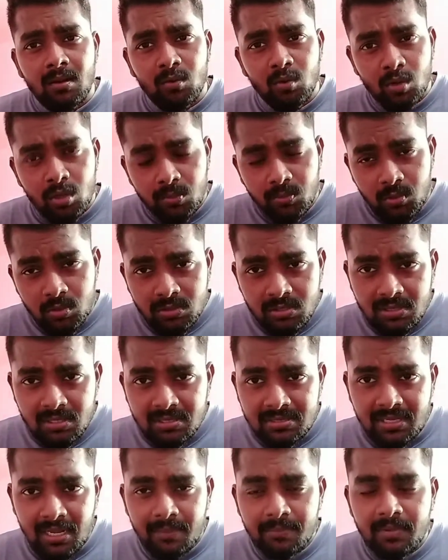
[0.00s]
உங்களுக்கு
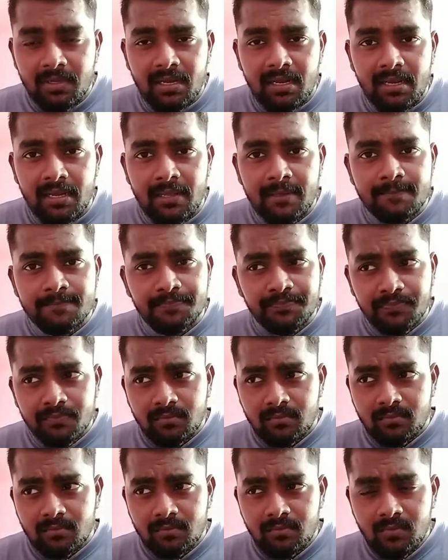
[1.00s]
பிடிச்சதை சாப்பிட்டுக்கிட்டு
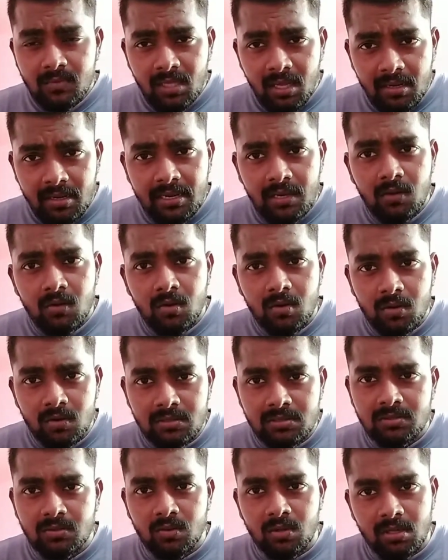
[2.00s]
டெய்லி ஒர்க்
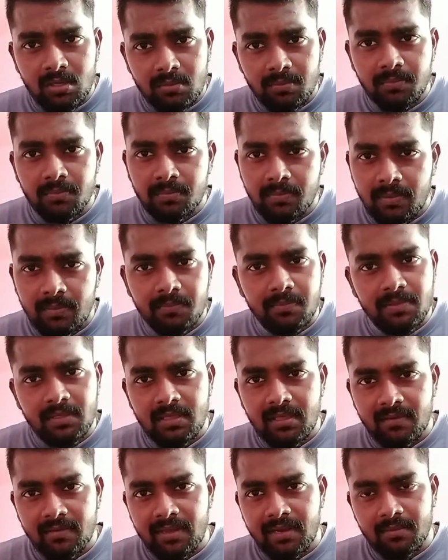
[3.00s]
அவுட்ஸ் உங்களுக்கு
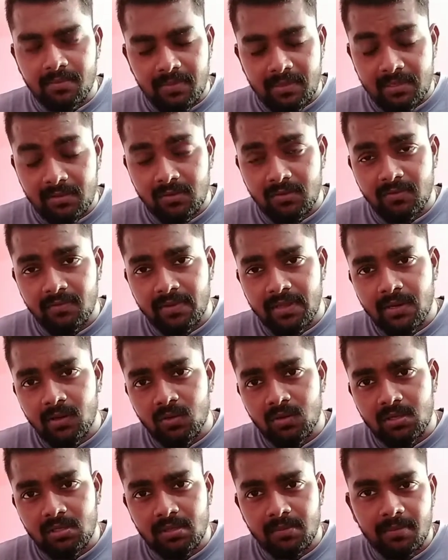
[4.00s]
தேவையான பதவி
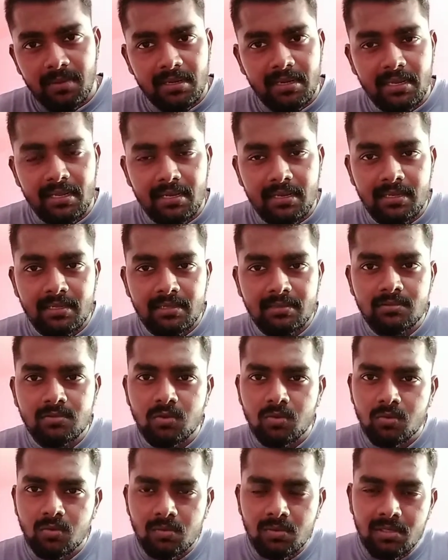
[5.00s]
வேணுன்றதை பண்ணிக்கிட்டு
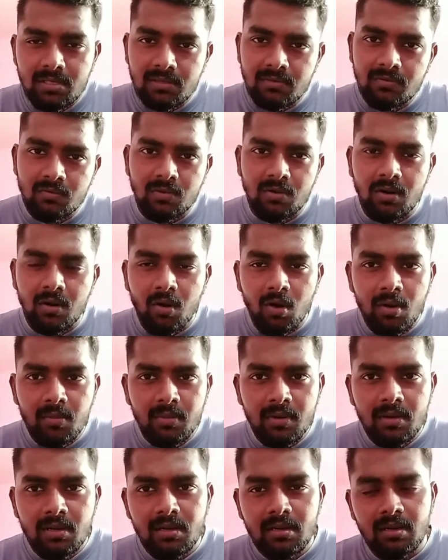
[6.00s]
ஸோ ஒரு
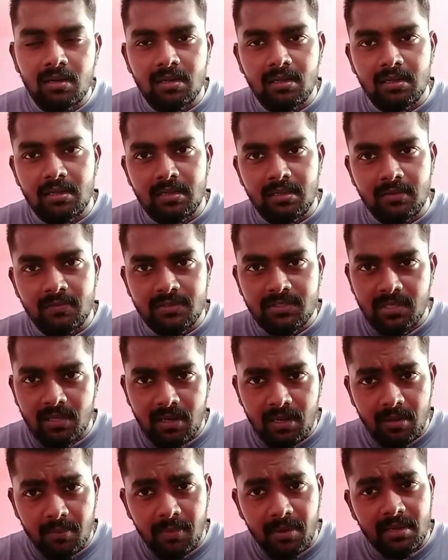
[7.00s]
நார்மல்
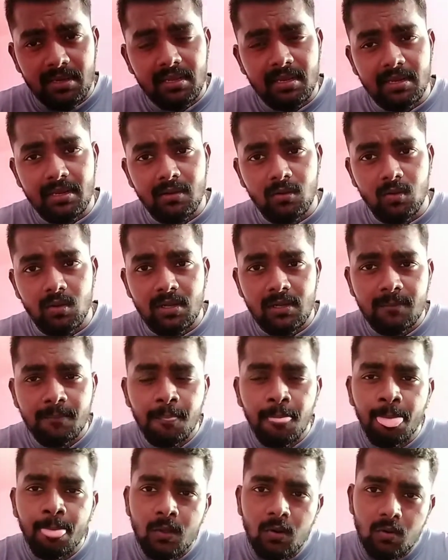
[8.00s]
விஷயங்களை பண்ணிக்கிட்டே கூட
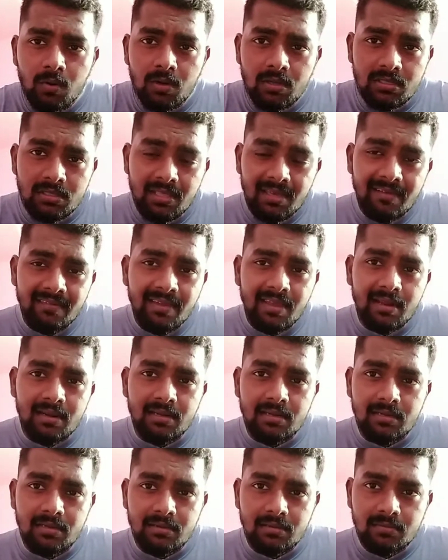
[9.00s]
உங்களுக்கு தேவையான
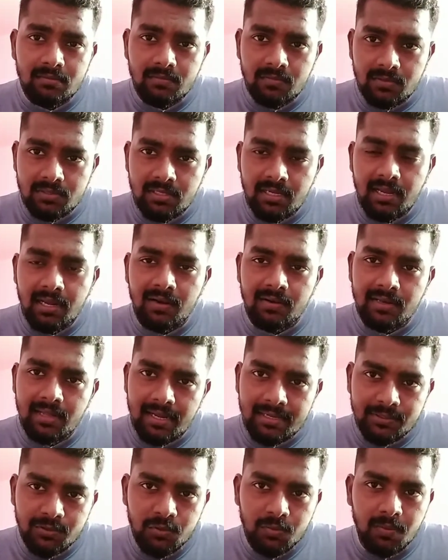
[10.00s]
விஷயங்களை
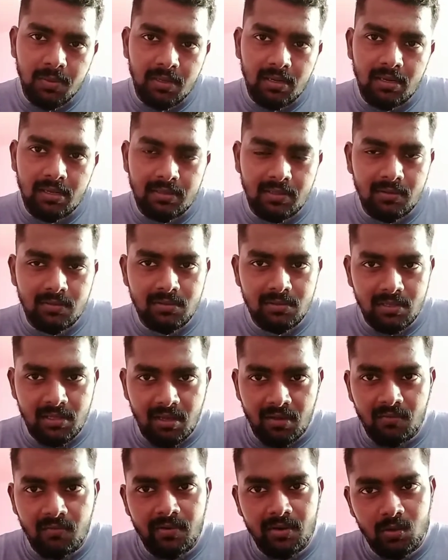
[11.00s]
நீங்கள் அச்சீவ் பண்ணலாம் அதாவது
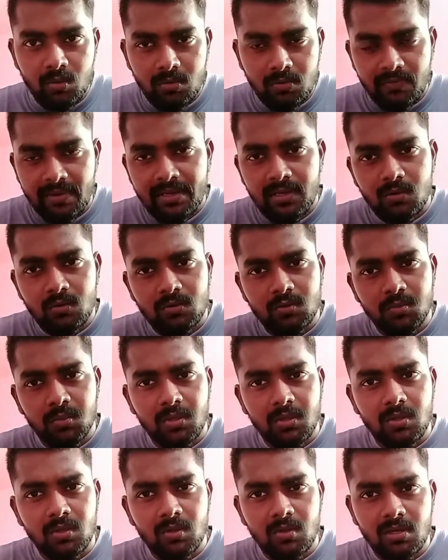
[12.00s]
நீங்கள் லோ வெயிட் லூஸ்
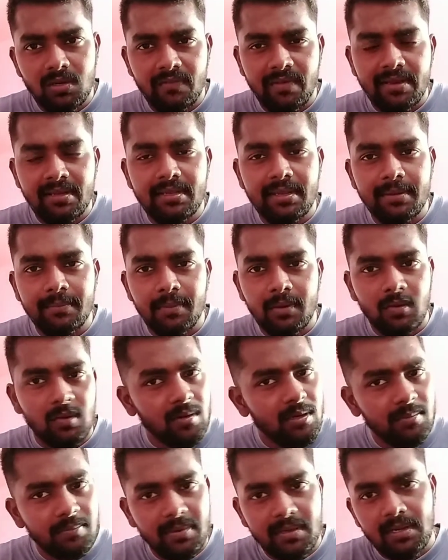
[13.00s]
பண்ணணும் இல்லை வெயிட் கெயின்
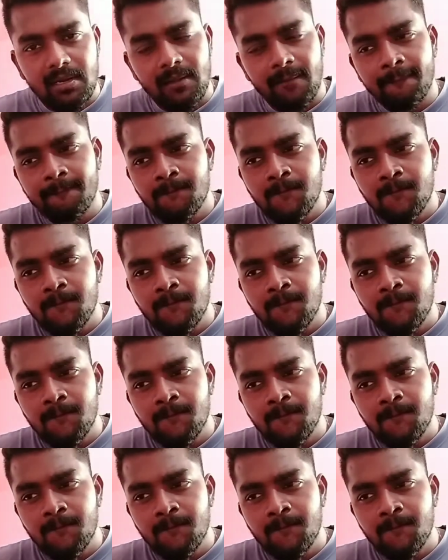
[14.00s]
பண்ணணும் பண்ணலாம்